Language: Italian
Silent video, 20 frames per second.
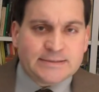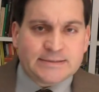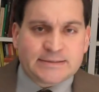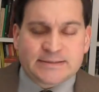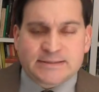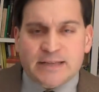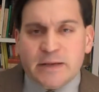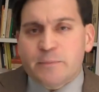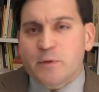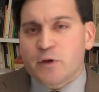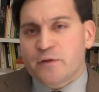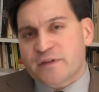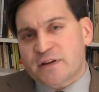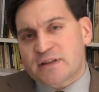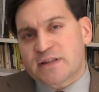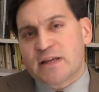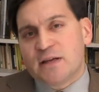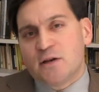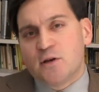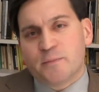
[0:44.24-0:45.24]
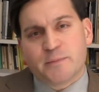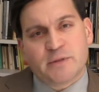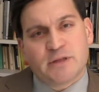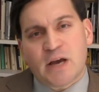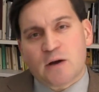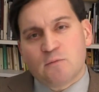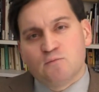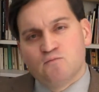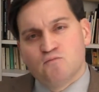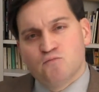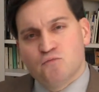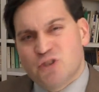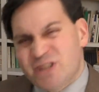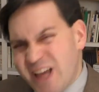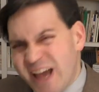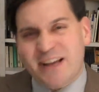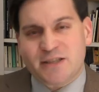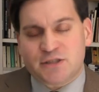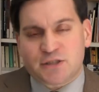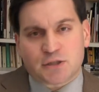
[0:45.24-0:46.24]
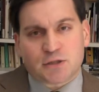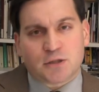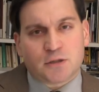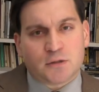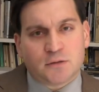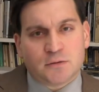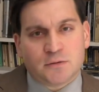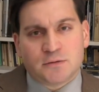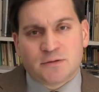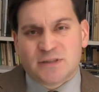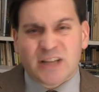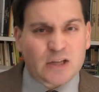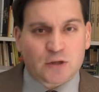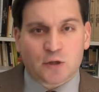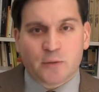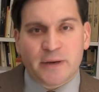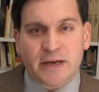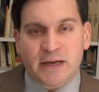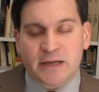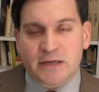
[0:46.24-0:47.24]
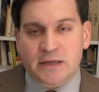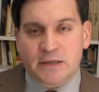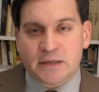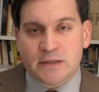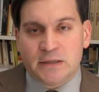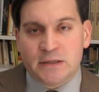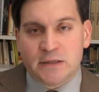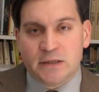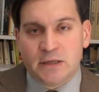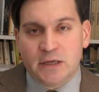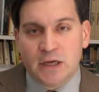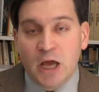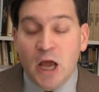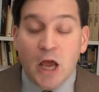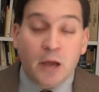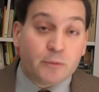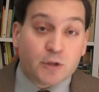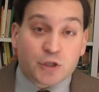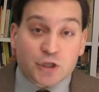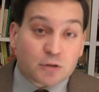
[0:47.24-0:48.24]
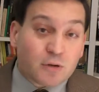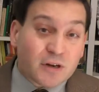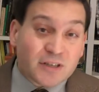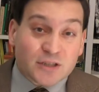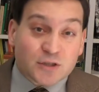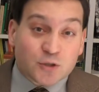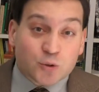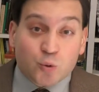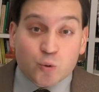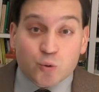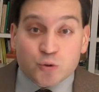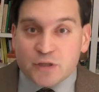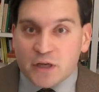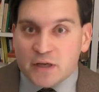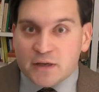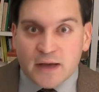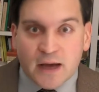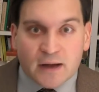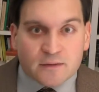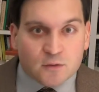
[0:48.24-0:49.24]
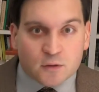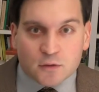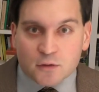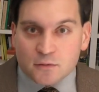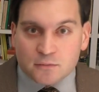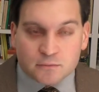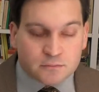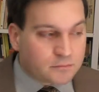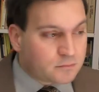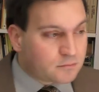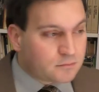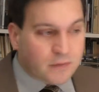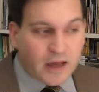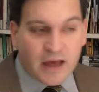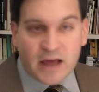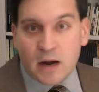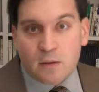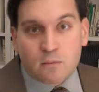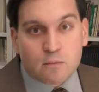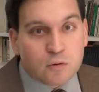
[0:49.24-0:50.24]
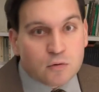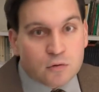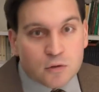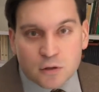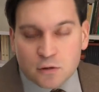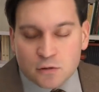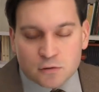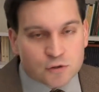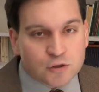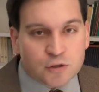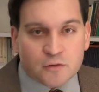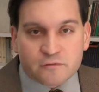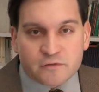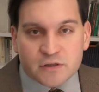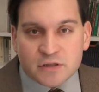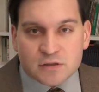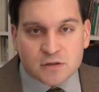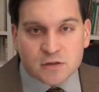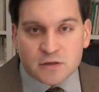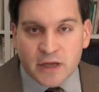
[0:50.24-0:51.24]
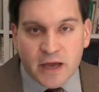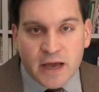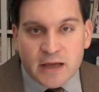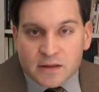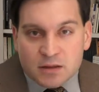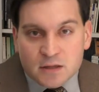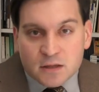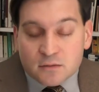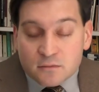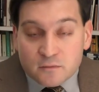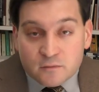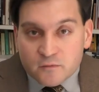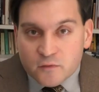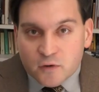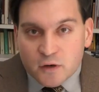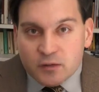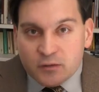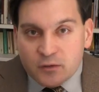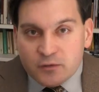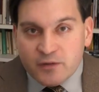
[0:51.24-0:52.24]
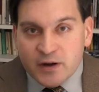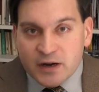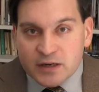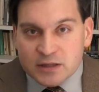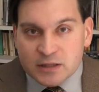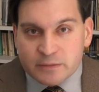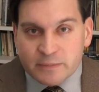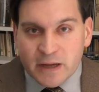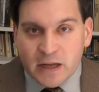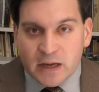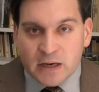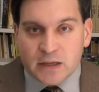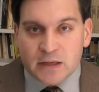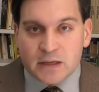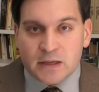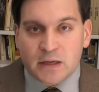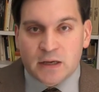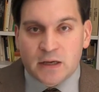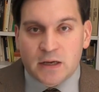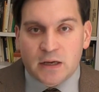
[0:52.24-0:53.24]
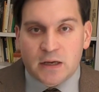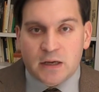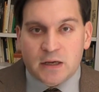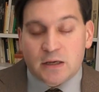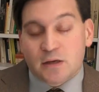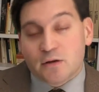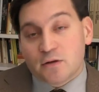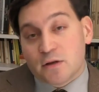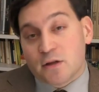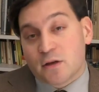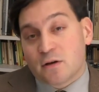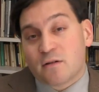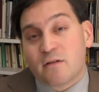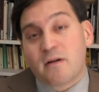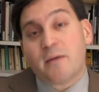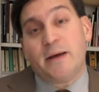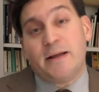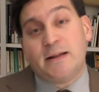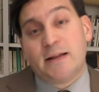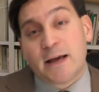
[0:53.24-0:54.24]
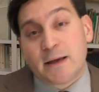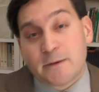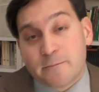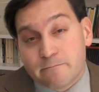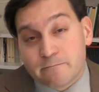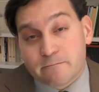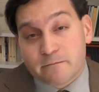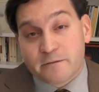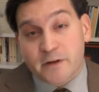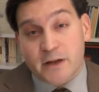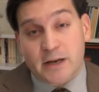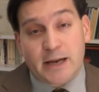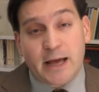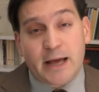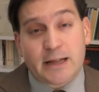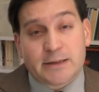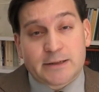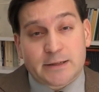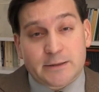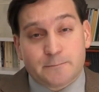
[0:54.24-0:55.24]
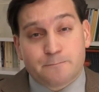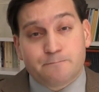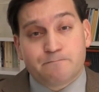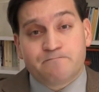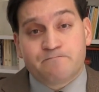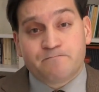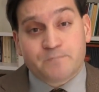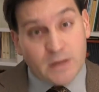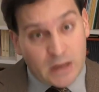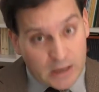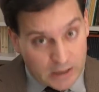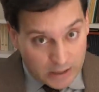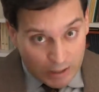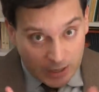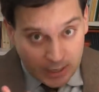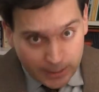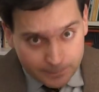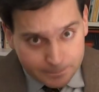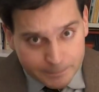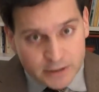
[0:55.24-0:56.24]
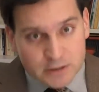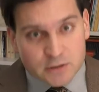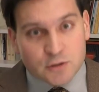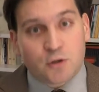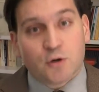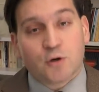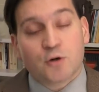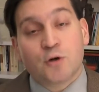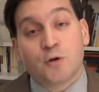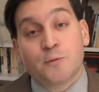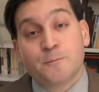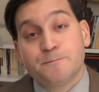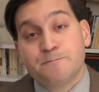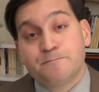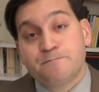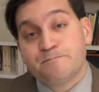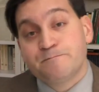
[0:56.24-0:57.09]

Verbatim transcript: Se mio fratello mi dà un destro, dato bene, mi dice guarda scusa cavolo, mh, mm, era buio, non ci ho visto niente, non volevo farti male, io gli dico vabbè dai, fa niente, è perdono?